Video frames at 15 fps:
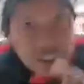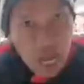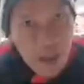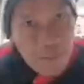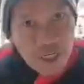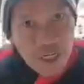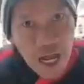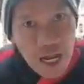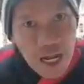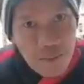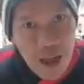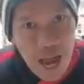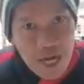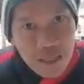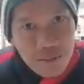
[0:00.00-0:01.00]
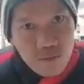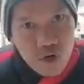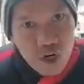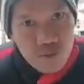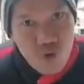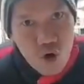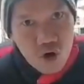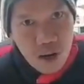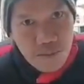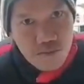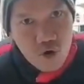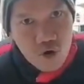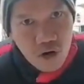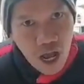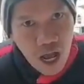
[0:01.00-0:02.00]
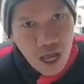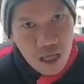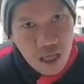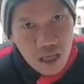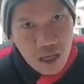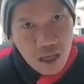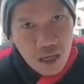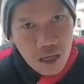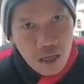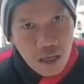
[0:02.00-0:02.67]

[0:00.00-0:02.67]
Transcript: Lover kakalabanin mo ng bonggang-bongga?